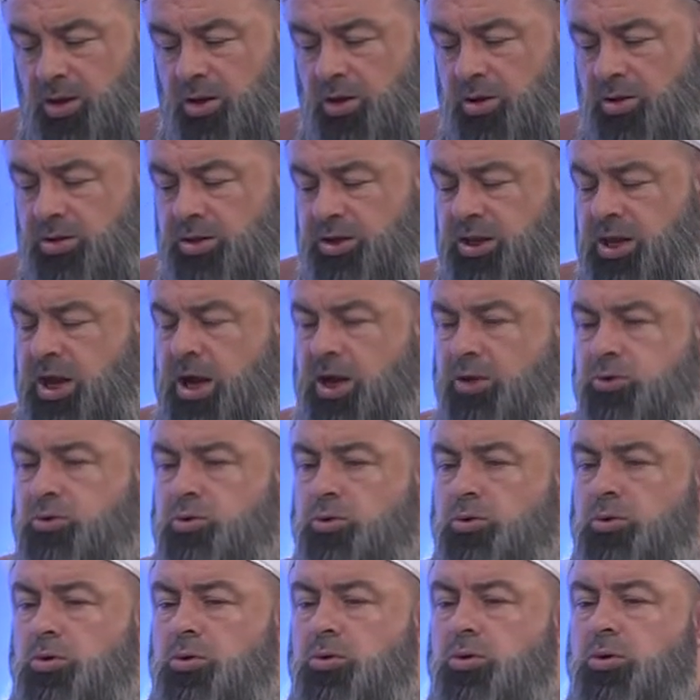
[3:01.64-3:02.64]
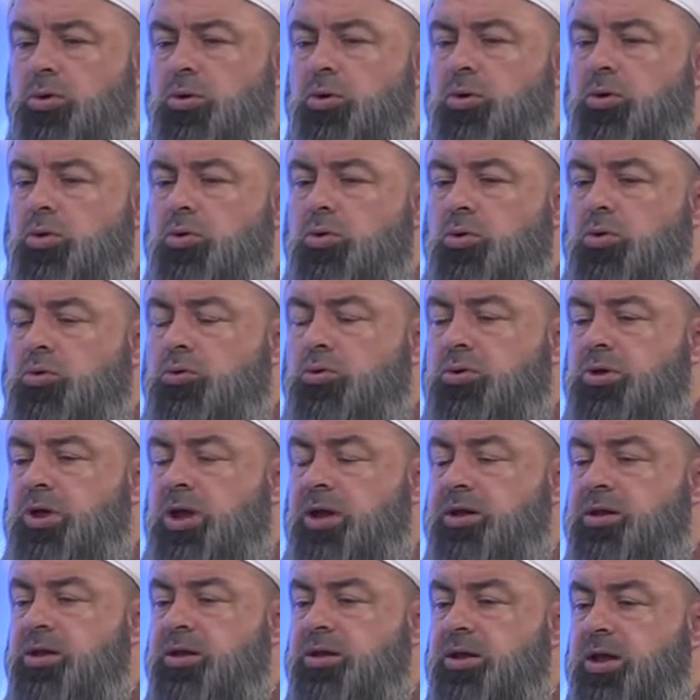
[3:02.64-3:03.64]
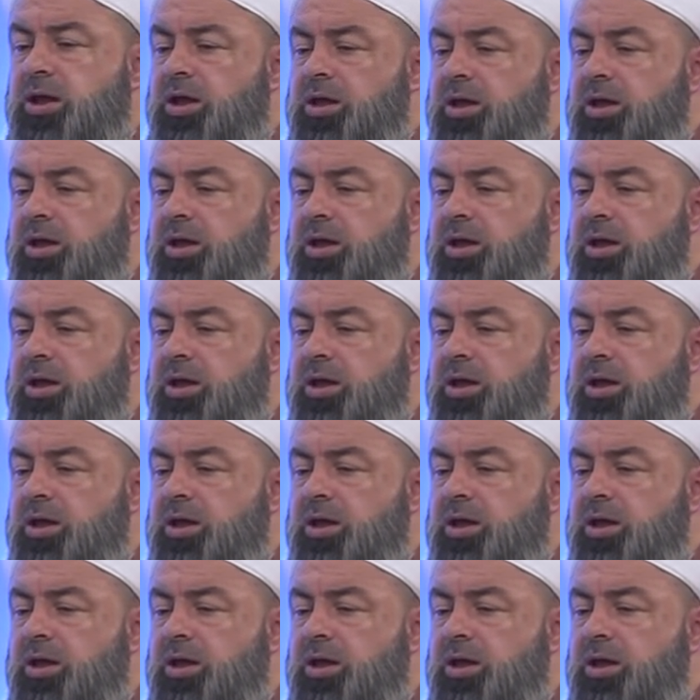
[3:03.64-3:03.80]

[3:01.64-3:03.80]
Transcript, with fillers: Diğer türlü konularda da